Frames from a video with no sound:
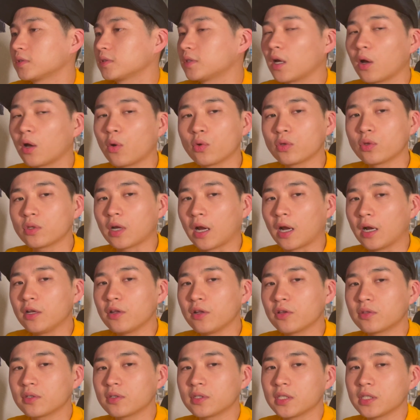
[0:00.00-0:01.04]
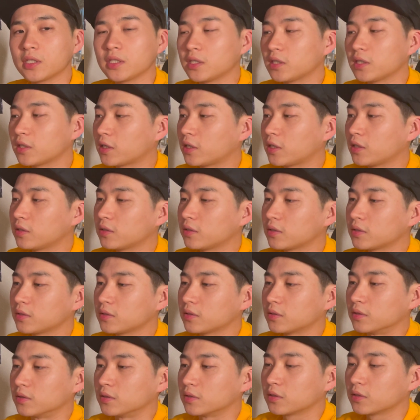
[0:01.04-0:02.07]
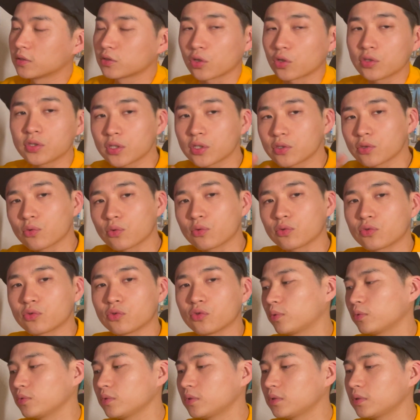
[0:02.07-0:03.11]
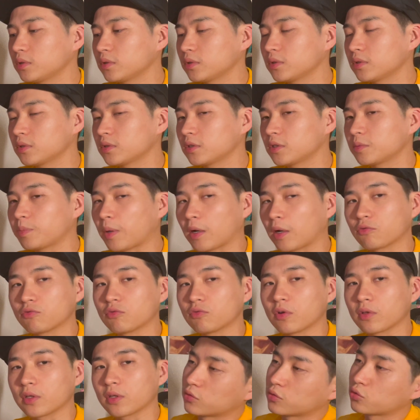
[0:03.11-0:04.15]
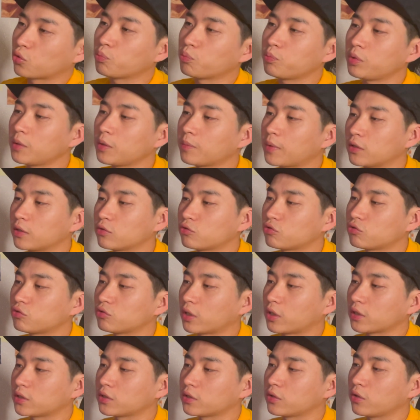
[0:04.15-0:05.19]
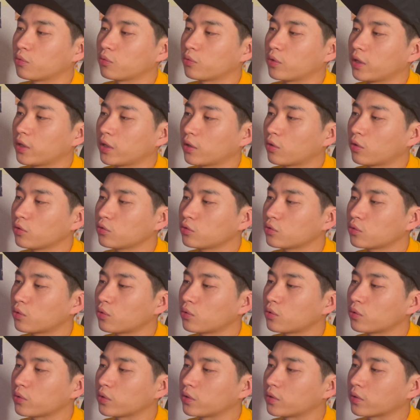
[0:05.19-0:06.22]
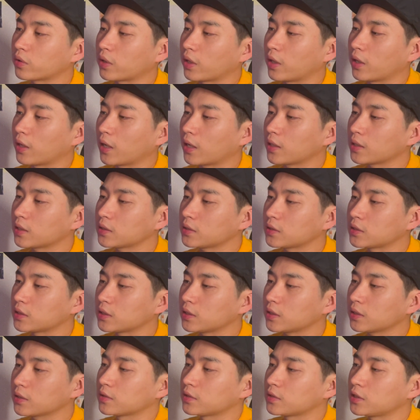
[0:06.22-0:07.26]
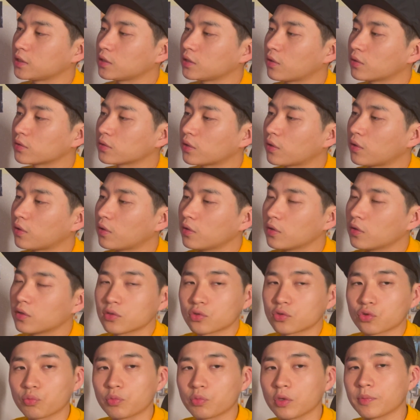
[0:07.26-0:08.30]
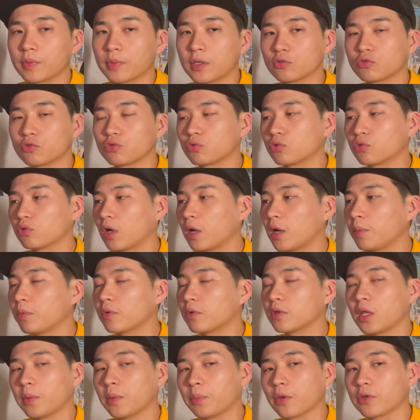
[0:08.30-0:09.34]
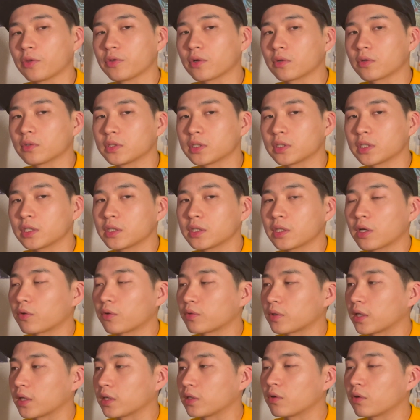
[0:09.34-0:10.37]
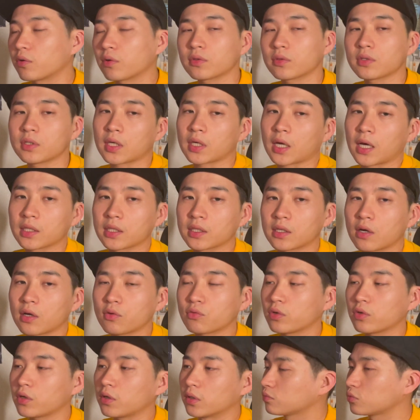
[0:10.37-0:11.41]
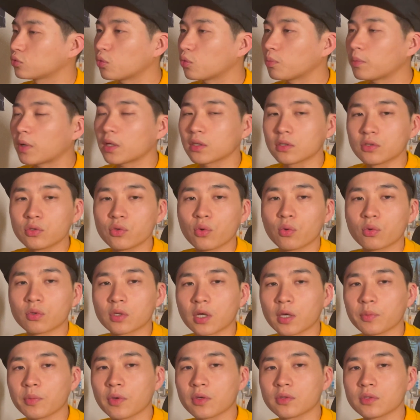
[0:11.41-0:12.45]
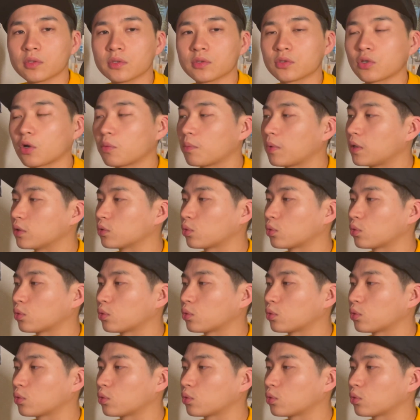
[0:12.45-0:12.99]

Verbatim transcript: 제가 오늘 알려드린 이 기능은 전체적으로 폰트를 바꾸거나 좀비 말투 같은 경우에 컨트롤로 이렇게 하나씩 찍어서 좀비 말투로 한 번에 변형을 시킨다거나 이런 것들이 가능하고요 좀만 응용을 하면은 정말